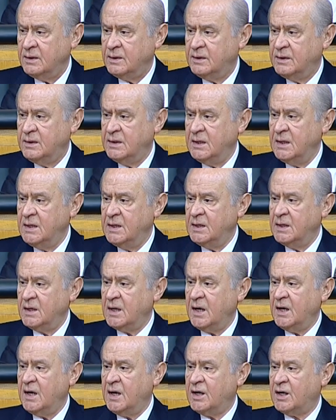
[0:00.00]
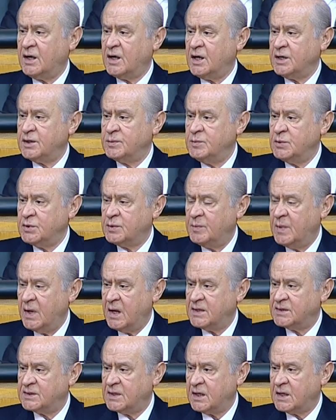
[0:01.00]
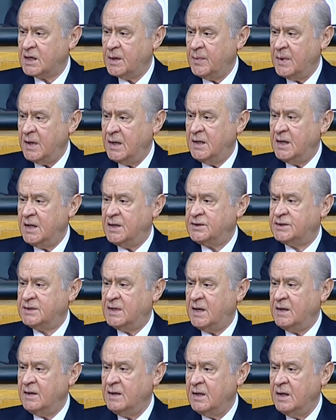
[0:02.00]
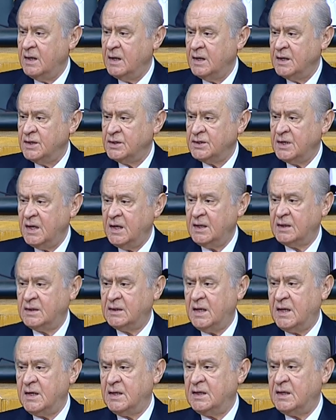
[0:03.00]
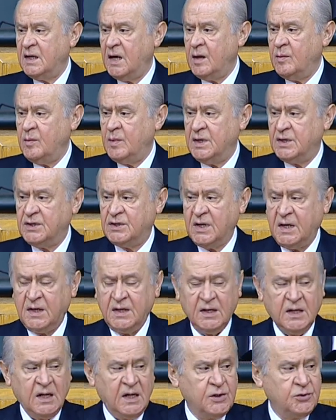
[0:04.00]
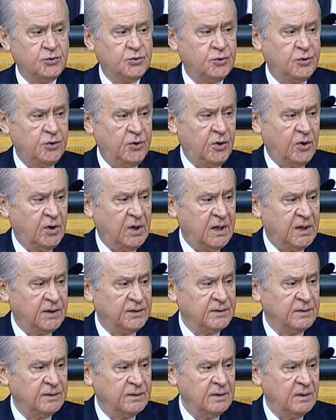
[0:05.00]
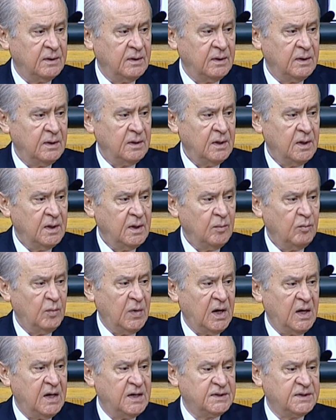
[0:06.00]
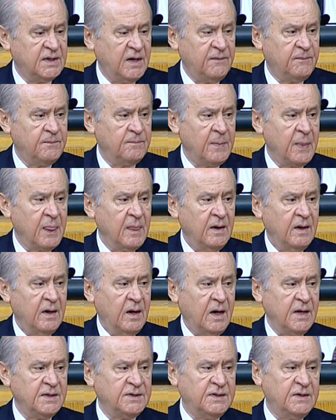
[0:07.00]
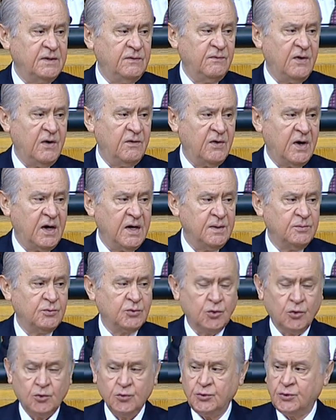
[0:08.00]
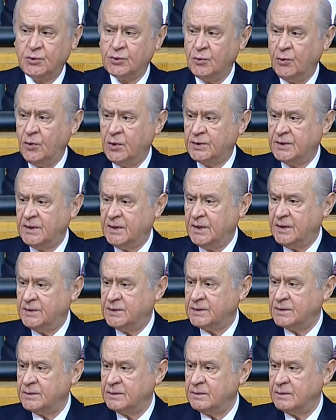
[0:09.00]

dilinin ayarı kaçmış bazı AKP'liler ise şehitlerin gelmeyeceğini ileri sürüyorlardı. Maalesef hazin ve vahim sonuç ortadadır.